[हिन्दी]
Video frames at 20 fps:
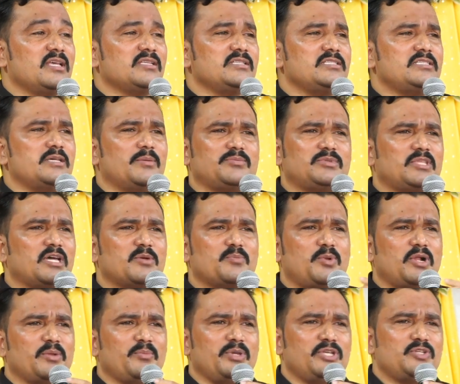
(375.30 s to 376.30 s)
जब तक
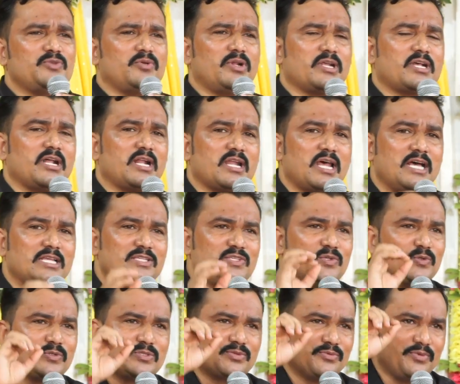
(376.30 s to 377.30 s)
परमेश्वर का राज्य
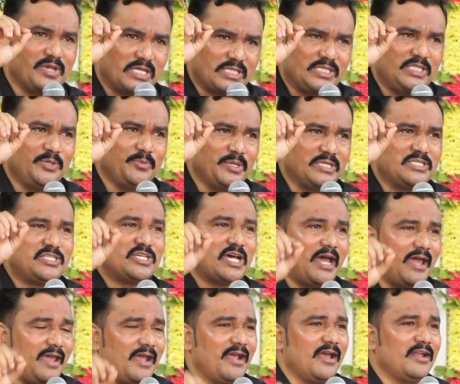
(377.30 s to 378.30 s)
उस व्यक्ति में
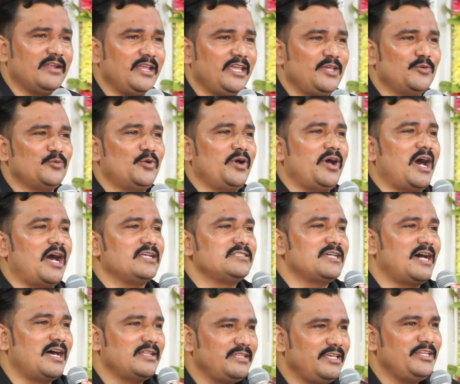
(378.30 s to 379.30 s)
जाएगा नहीं वो
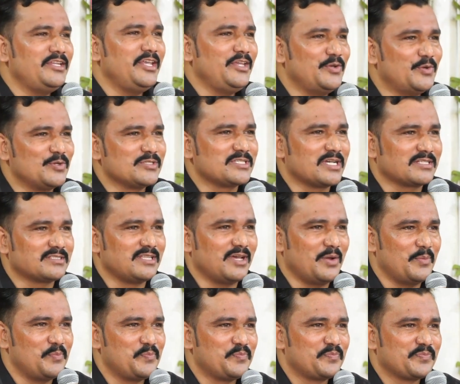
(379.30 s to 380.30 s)
आज़ाद ही नहीं हो सकता
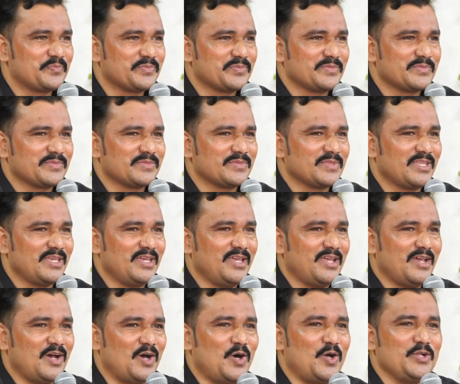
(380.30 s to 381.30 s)

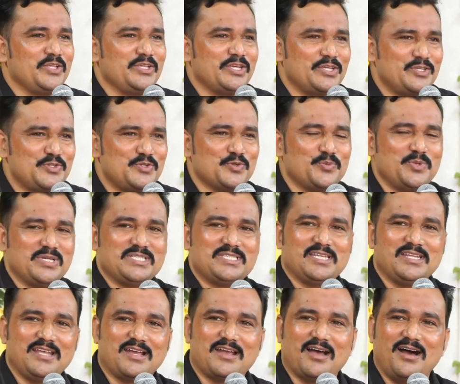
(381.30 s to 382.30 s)
और यीशु मसीह
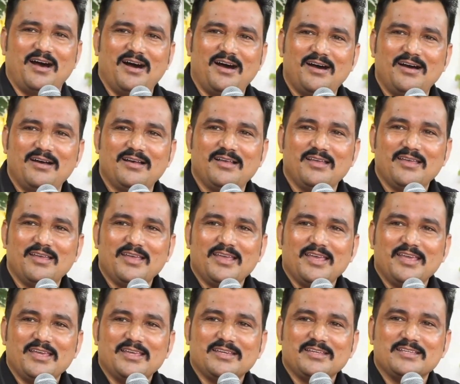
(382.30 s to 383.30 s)
ने कहा
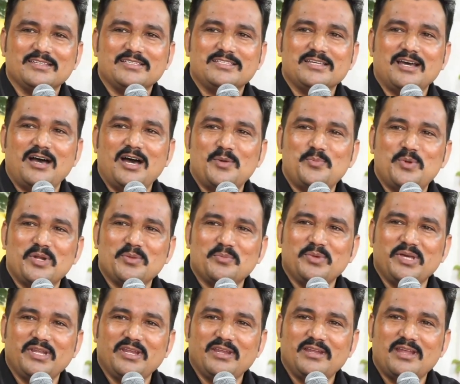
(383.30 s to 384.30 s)
कि जहाँ पर
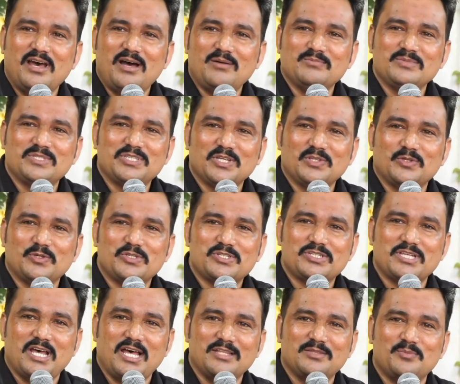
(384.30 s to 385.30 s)
मेरे नाम से दुष्ट
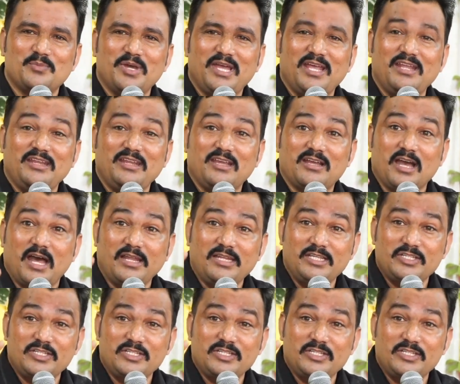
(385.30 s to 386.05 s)
आत्माएं निकाली